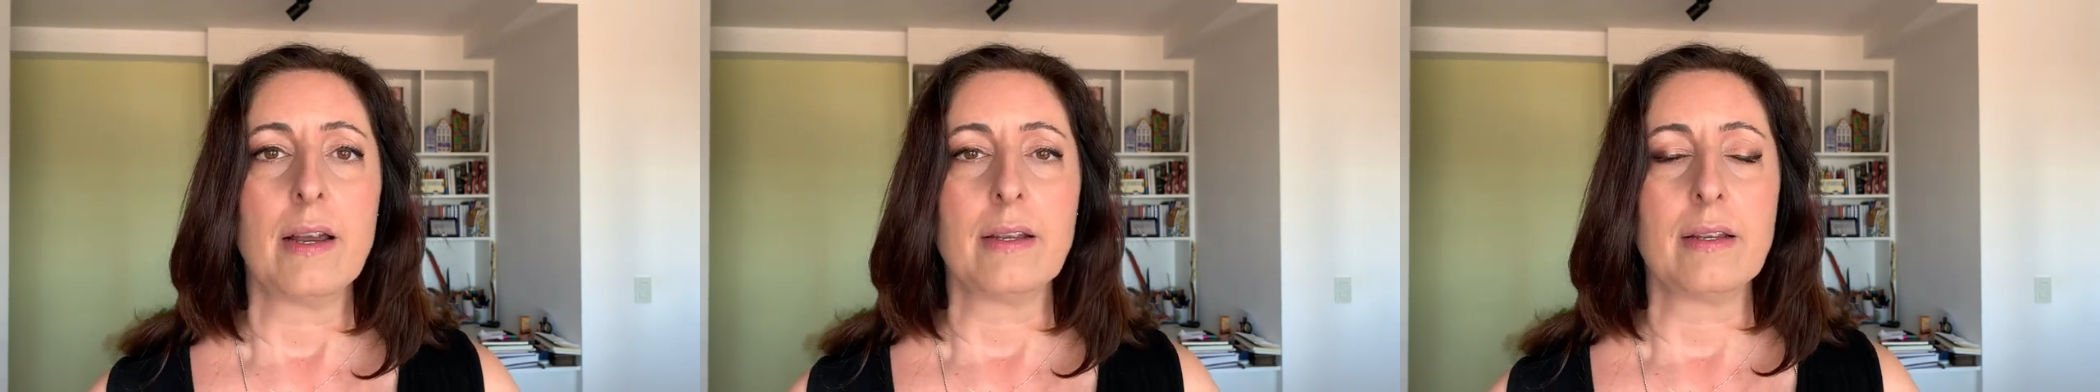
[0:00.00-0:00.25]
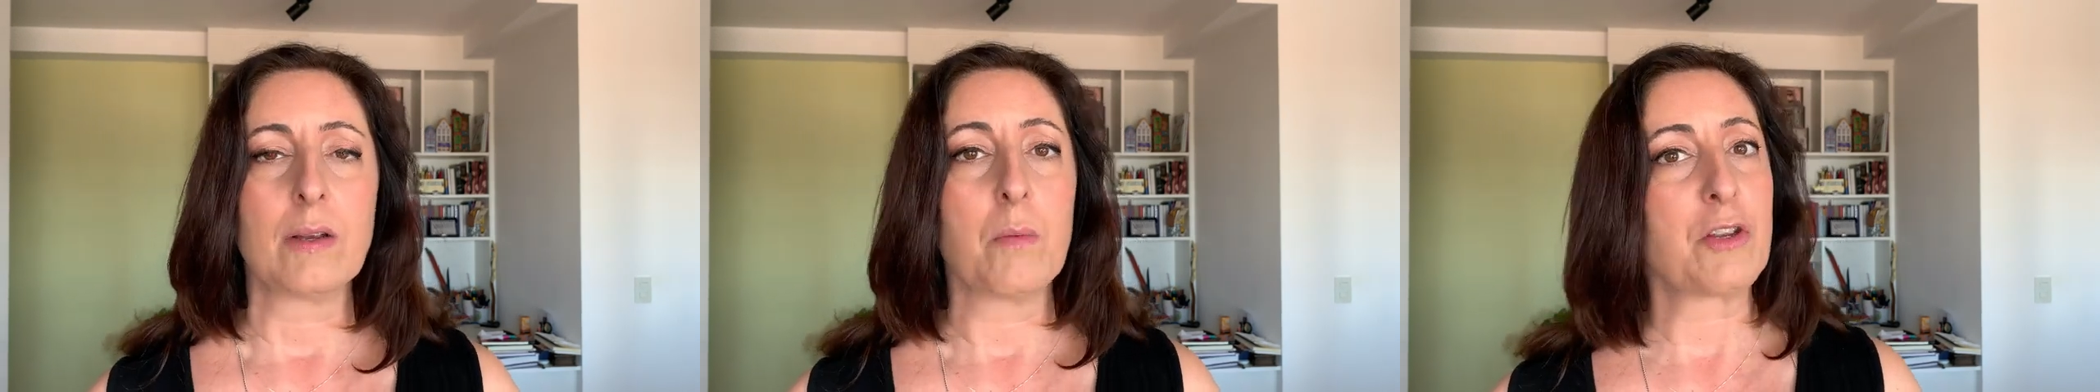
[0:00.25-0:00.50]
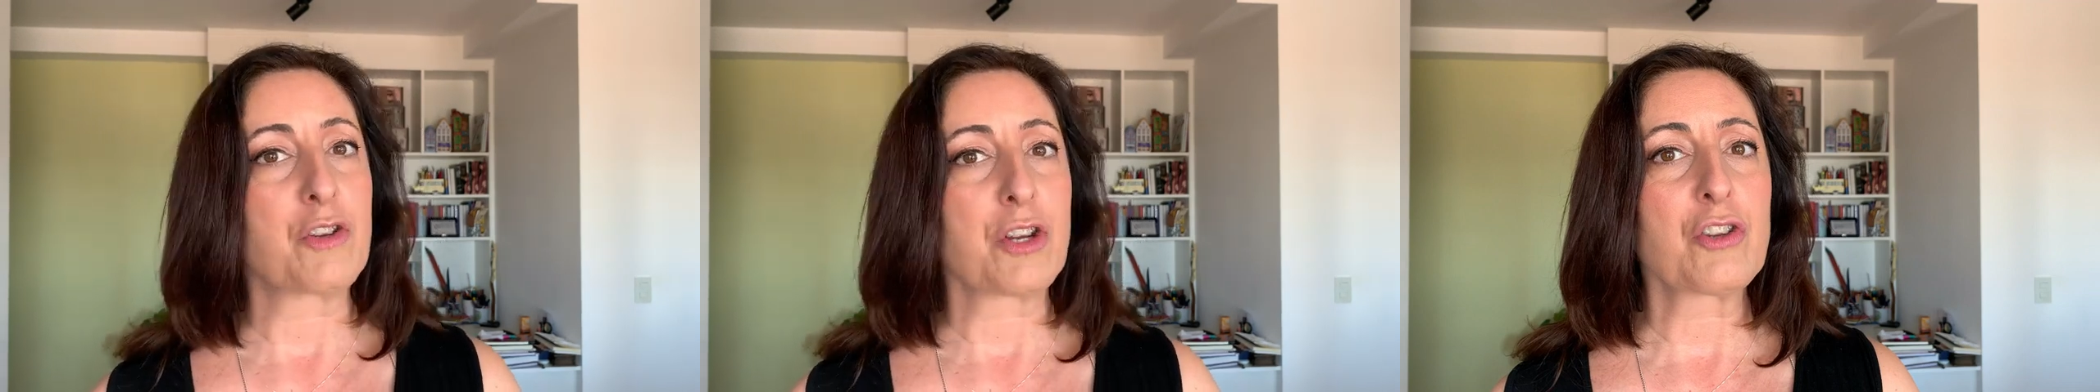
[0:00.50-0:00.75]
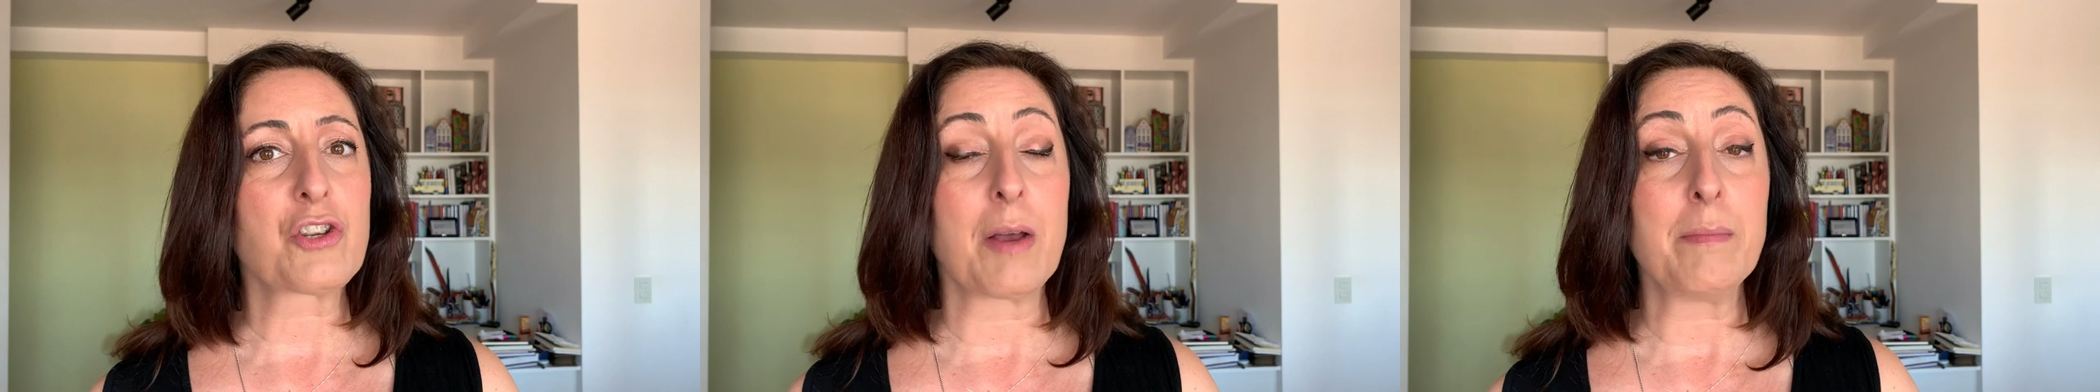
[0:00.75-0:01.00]
Então,
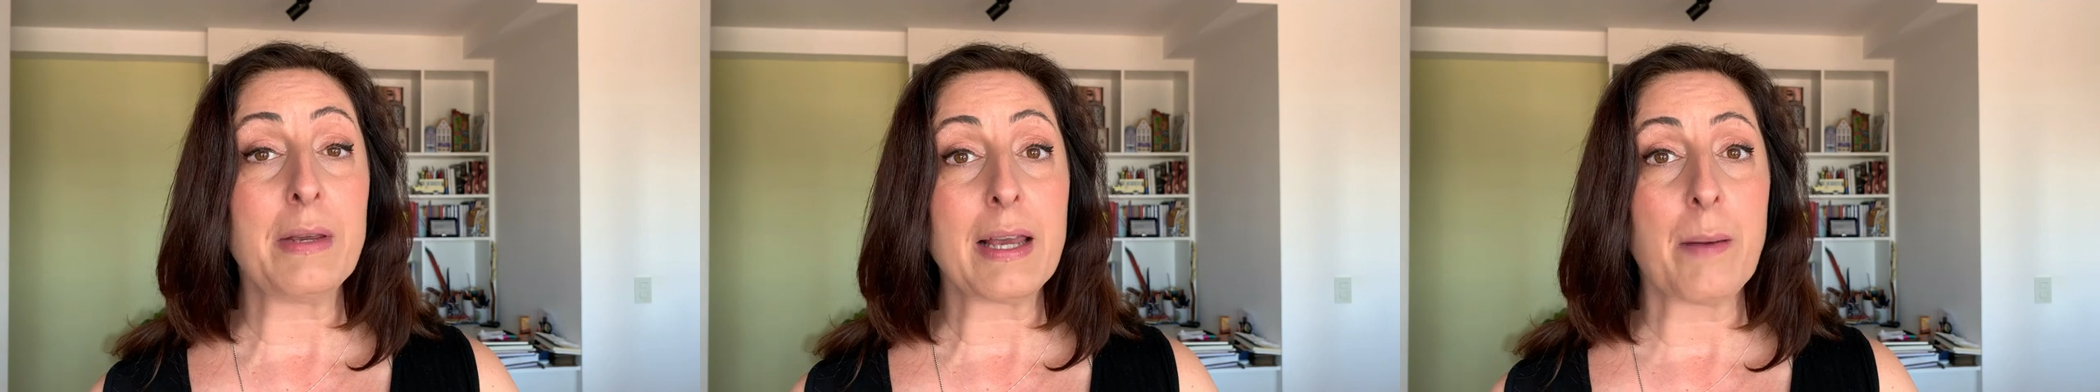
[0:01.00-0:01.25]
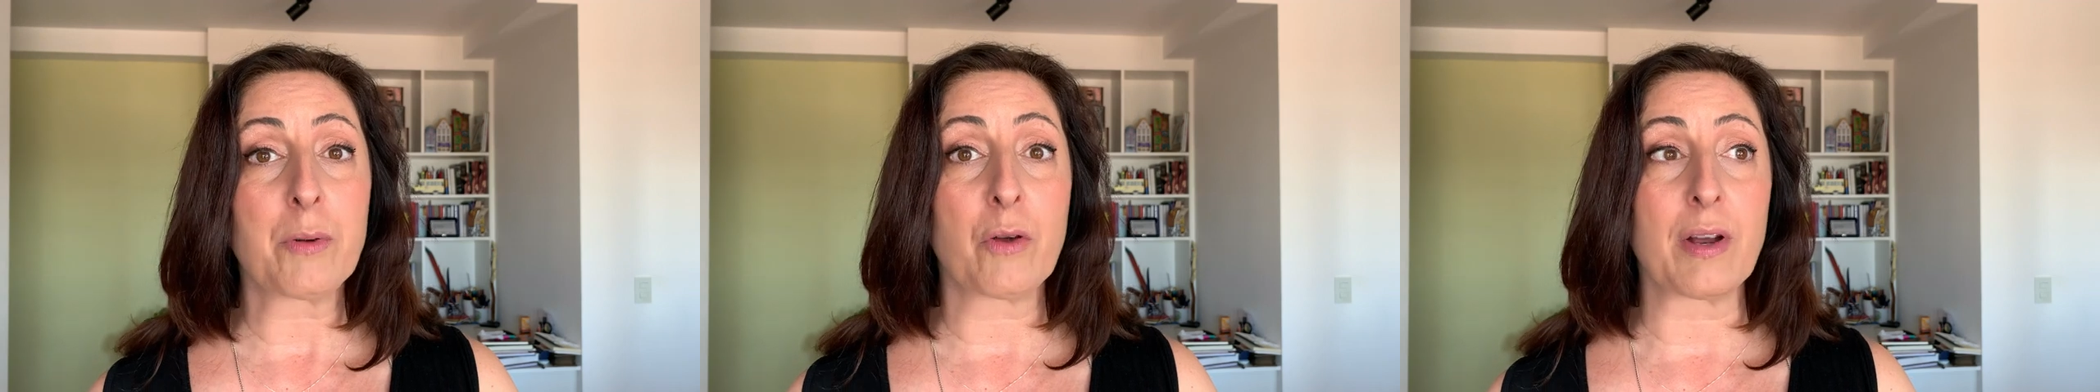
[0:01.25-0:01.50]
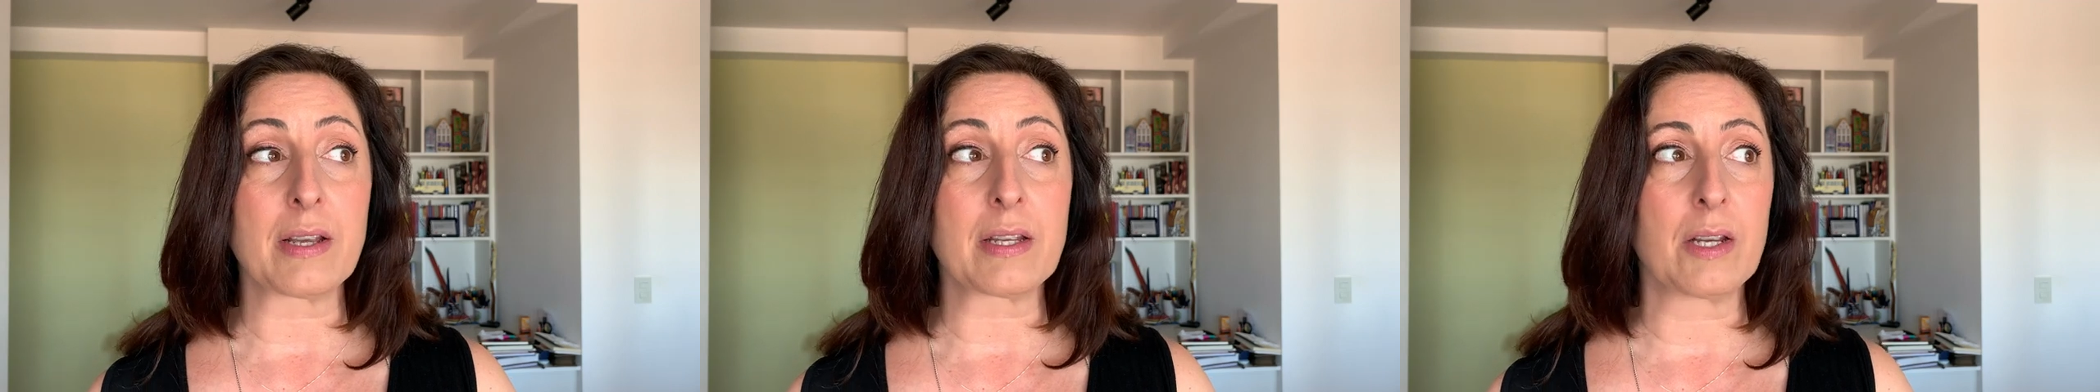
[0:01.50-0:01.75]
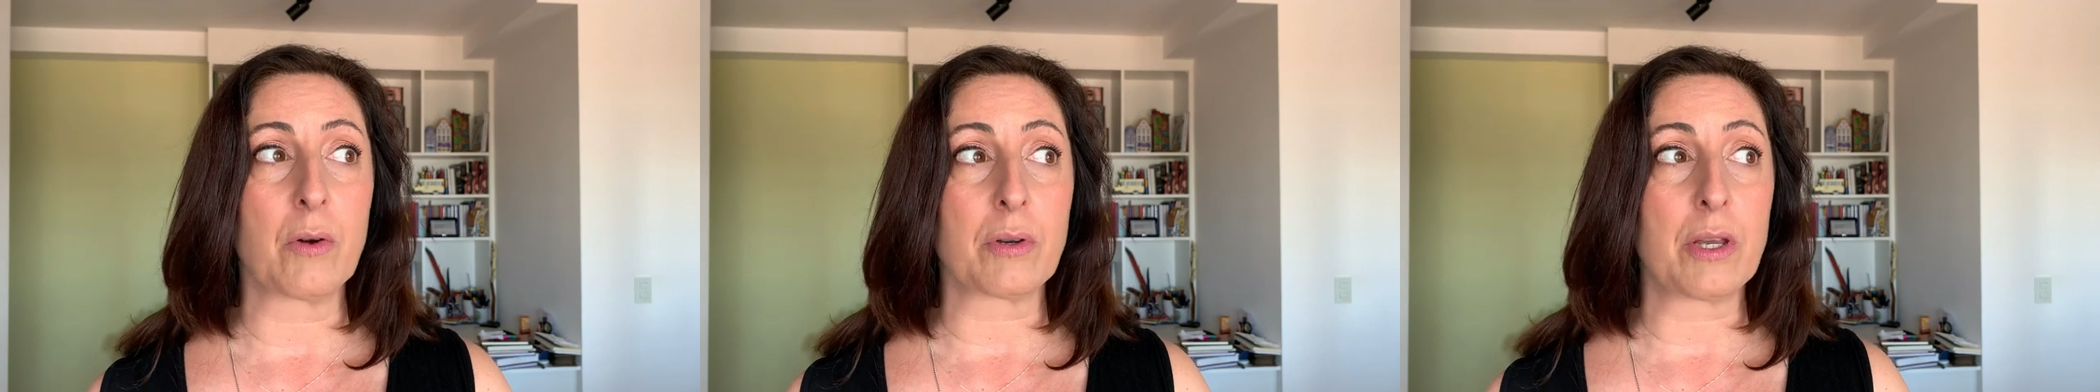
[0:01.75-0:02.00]
mediante a minha aprovação,